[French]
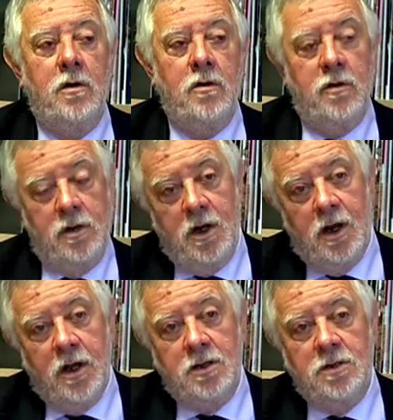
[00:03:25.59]
euh, ils
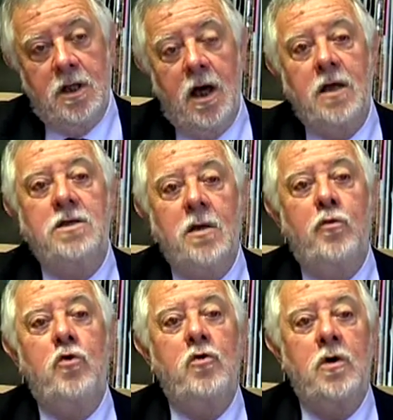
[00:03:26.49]
restent assez
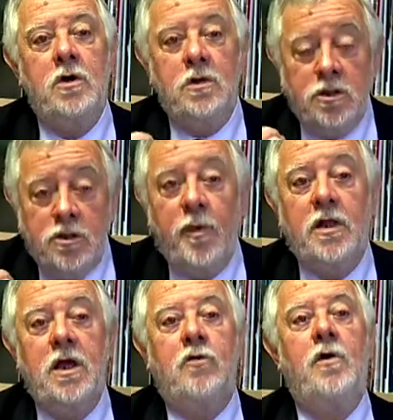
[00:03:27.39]
peu
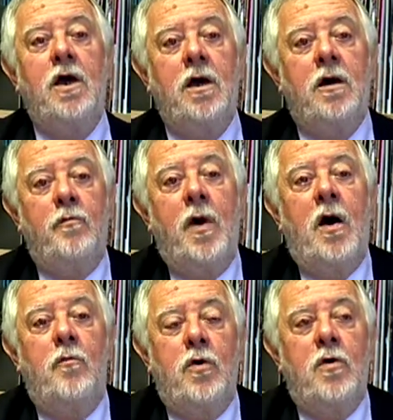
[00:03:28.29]
spectaculaires par
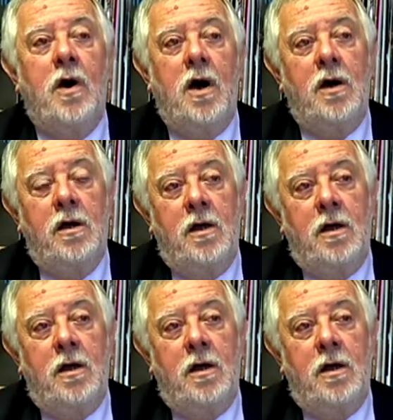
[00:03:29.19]
rapport à,